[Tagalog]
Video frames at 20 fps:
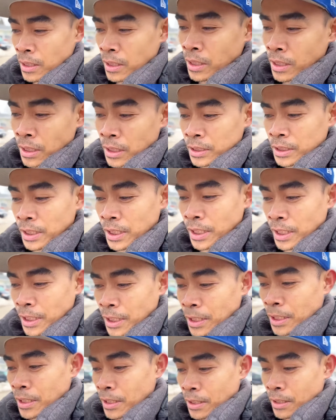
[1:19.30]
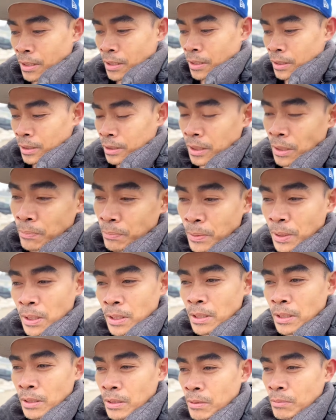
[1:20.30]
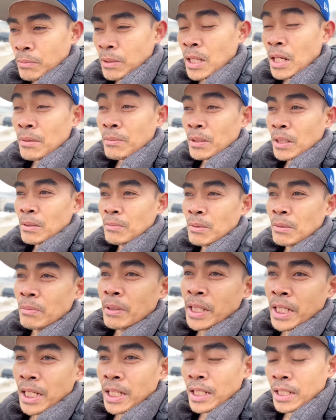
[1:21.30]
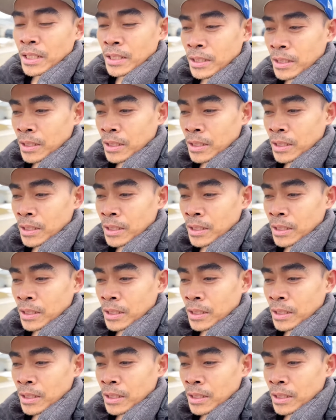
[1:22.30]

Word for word: Kasi siyempre madami kang mabayaran.